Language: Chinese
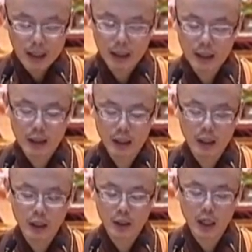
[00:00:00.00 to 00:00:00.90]

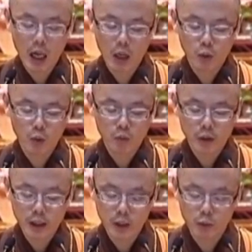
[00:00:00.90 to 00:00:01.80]
一一刹中
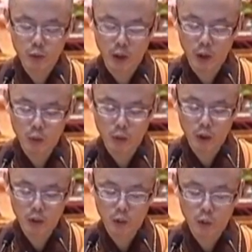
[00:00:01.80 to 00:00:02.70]
正觉尊，